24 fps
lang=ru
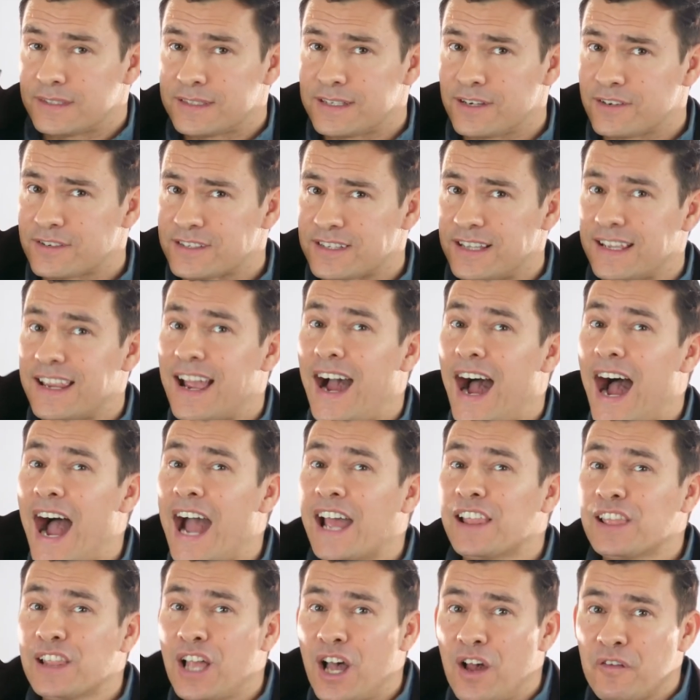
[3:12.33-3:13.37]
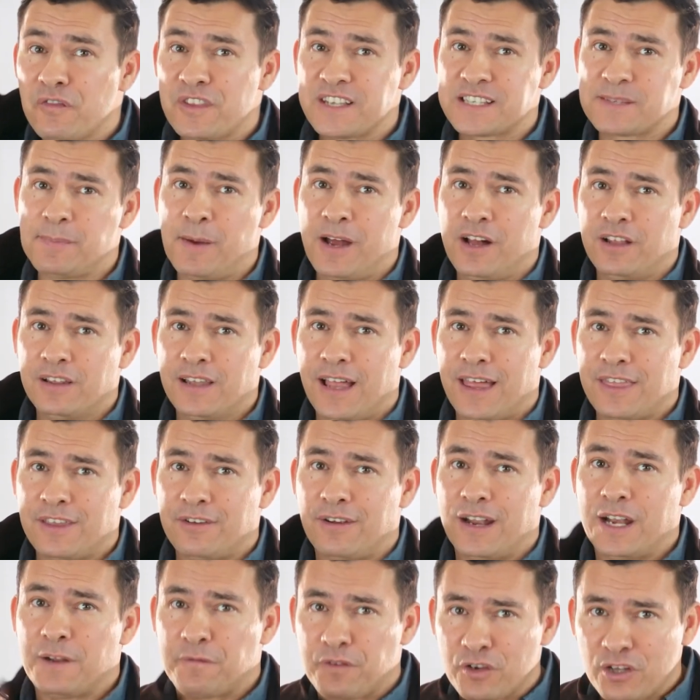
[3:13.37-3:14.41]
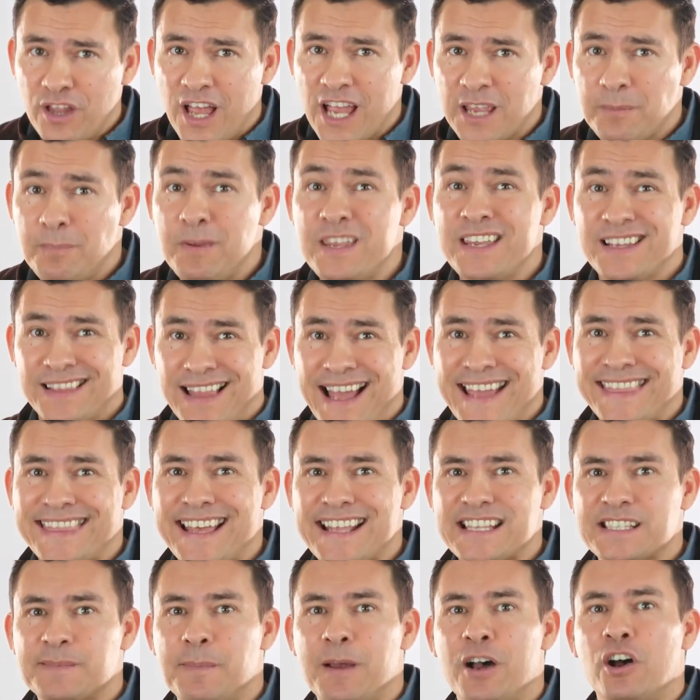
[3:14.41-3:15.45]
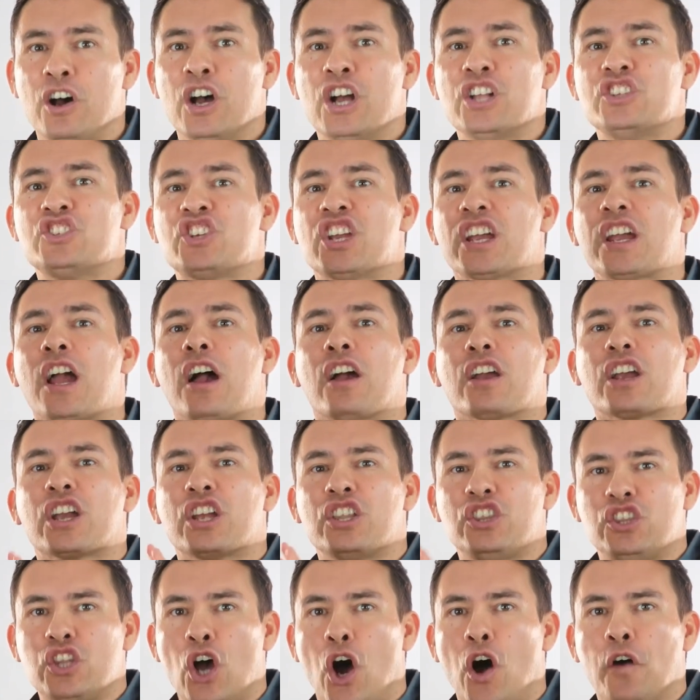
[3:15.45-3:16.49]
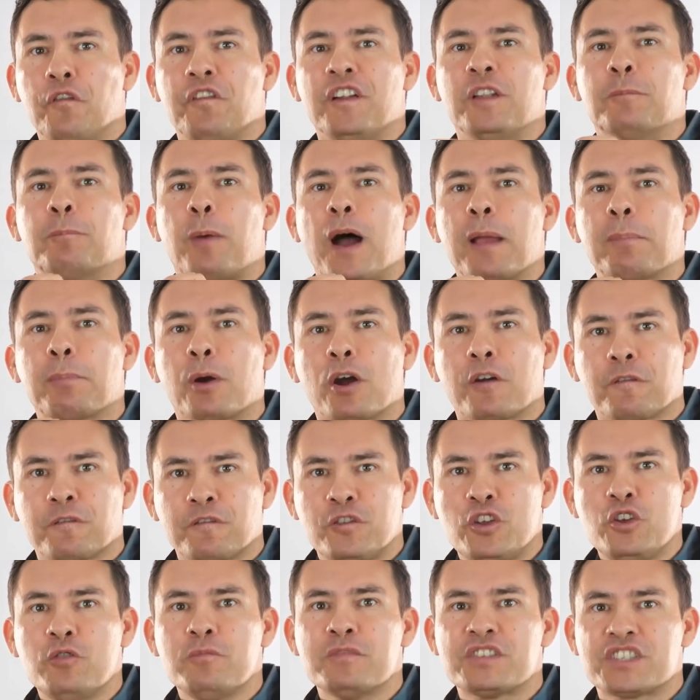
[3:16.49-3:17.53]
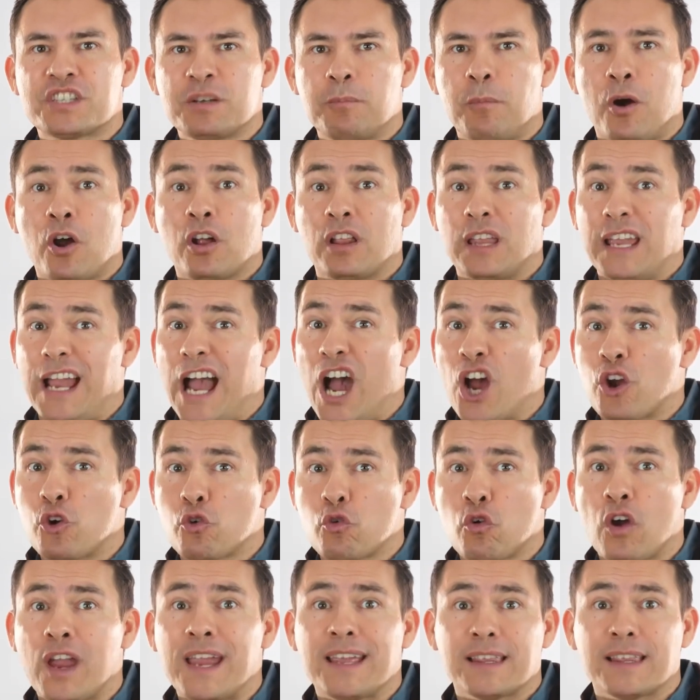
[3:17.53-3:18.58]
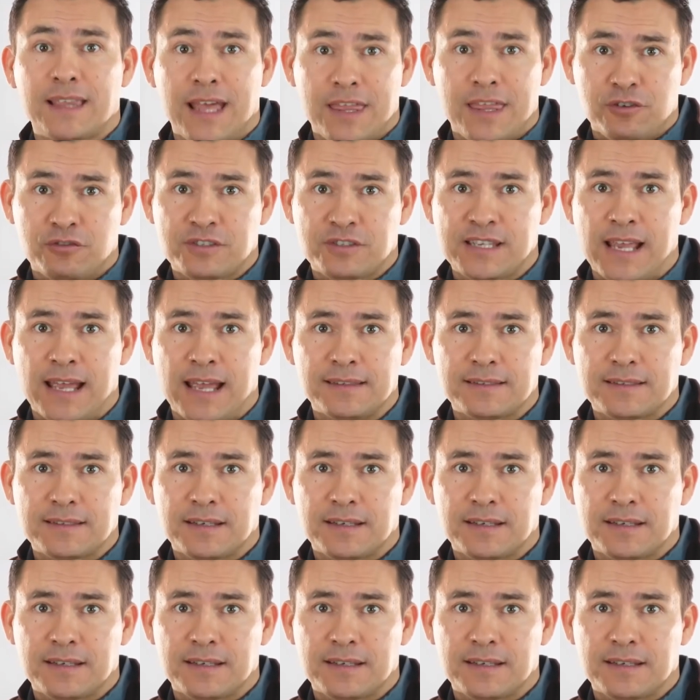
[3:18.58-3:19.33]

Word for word: Правда, мне нравится запах. Если вам тоже, то обязательно попробуйте аромат Gold Dolphin от Parfum de Marly.